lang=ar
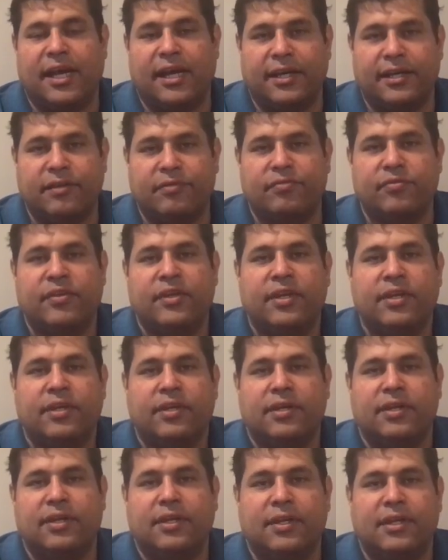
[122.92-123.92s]
اعرف
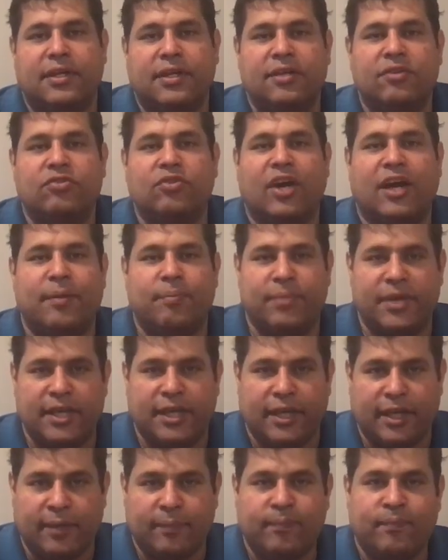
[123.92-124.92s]
انتوا
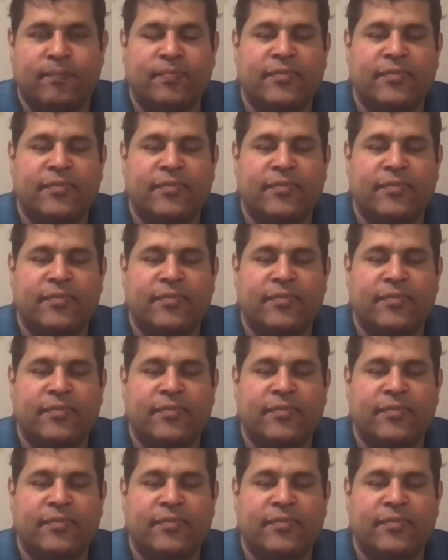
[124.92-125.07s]
حابين ايه